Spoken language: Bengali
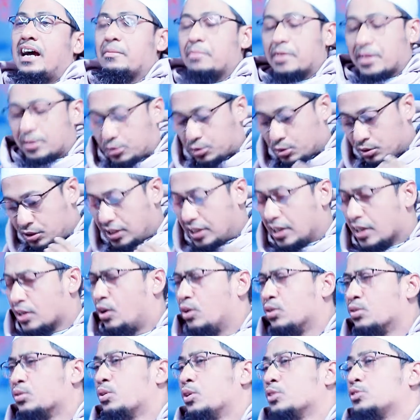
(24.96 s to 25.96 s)
আমার শরীরের
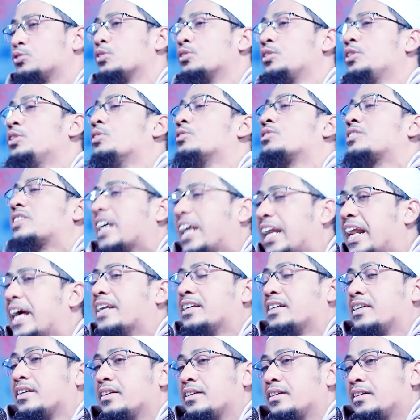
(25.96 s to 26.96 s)
অঙ্গ যদিও
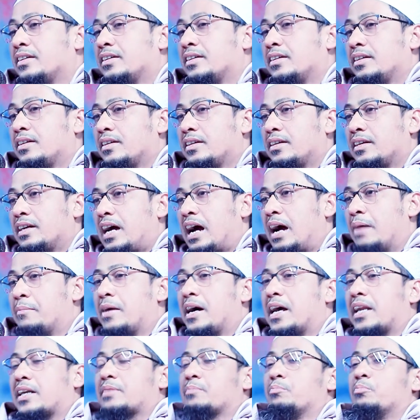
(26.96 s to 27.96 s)
ছেলের
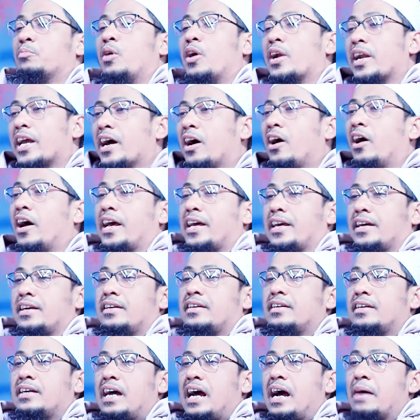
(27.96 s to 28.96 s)
আমার মনে হয়
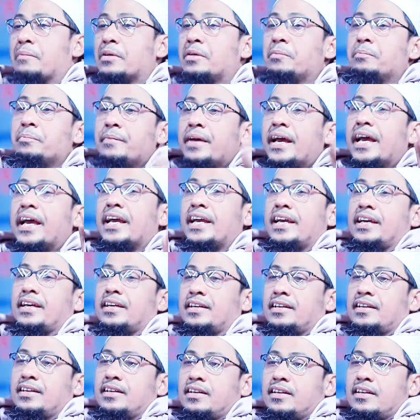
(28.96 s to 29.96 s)
আমি মেয়ে
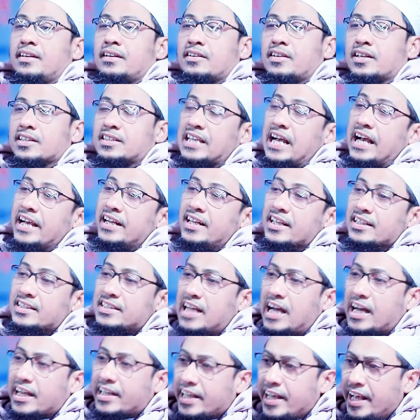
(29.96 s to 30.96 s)
তাইলে
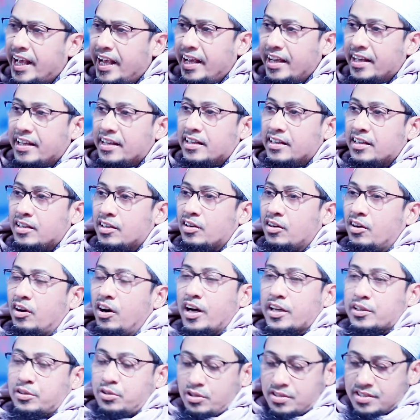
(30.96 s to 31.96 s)
তাকে
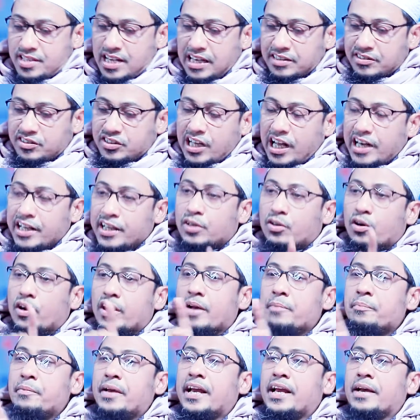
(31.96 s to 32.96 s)
হয়তো সার্জারি
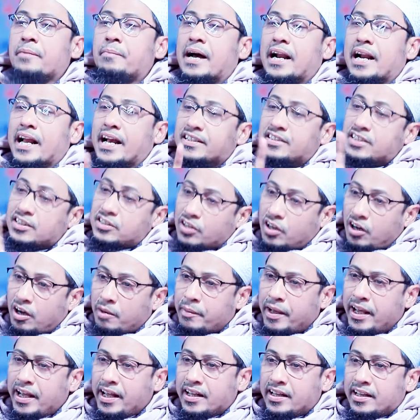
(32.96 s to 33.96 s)
করে মেয়ে বানাই দিতে
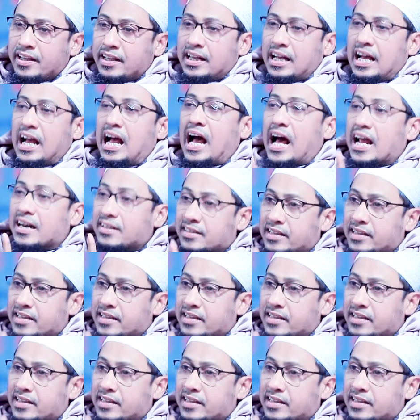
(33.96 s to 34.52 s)
হবে আর